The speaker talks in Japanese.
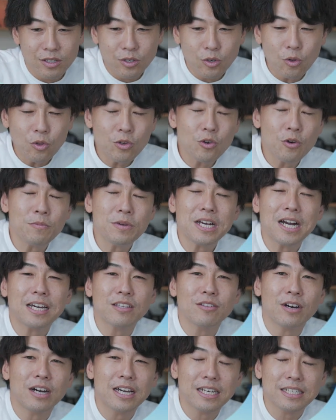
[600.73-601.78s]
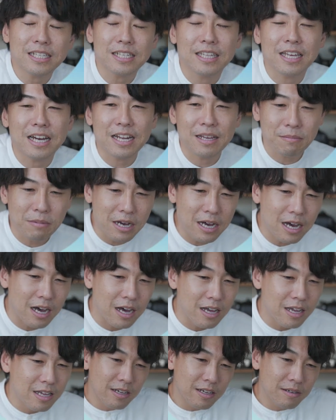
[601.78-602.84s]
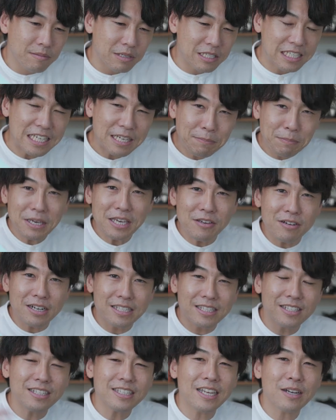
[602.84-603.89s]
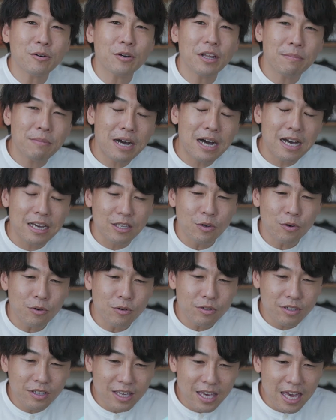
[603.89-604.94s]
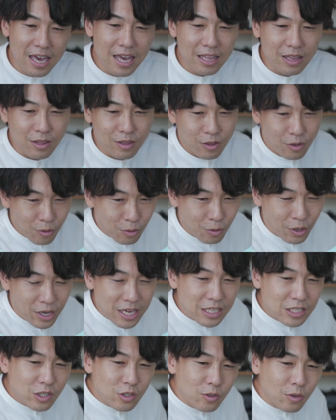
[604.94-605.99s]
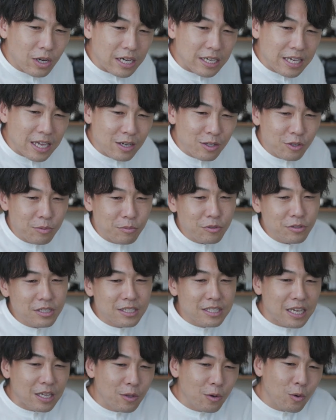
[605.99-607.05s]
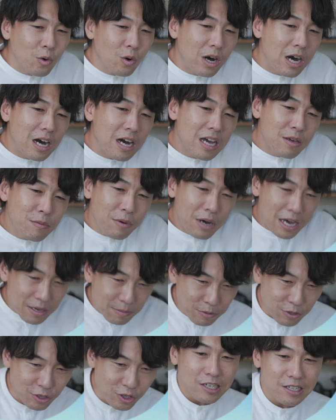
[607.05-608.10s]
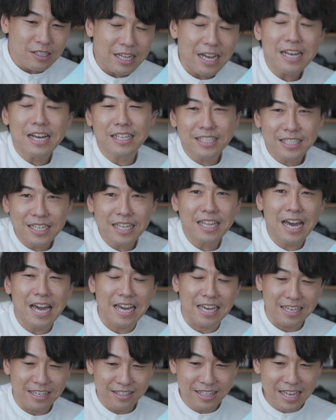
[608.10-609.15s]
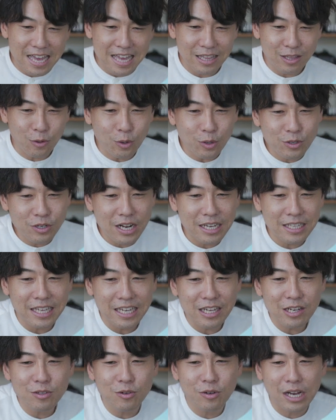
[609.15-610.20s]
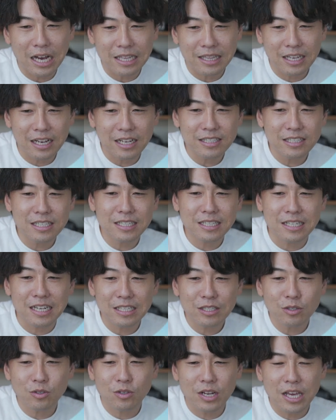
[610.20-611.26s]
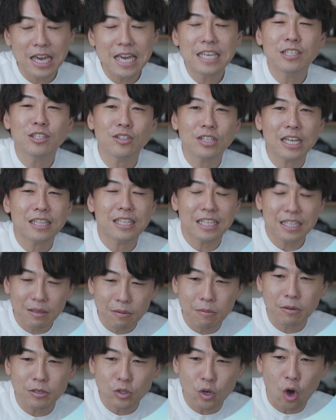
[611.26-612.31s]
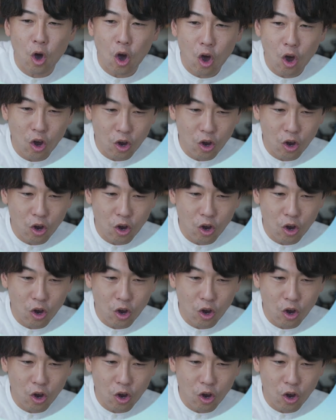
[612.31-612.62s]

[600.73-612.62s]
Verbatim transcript: この読み書きの速さであれば、CPU がついてこれば 4K の編集とかいけると思うんですけど Core i5 第8世代でどれぐらいできるのかって感じですねちょっとね編集やっていってみましょ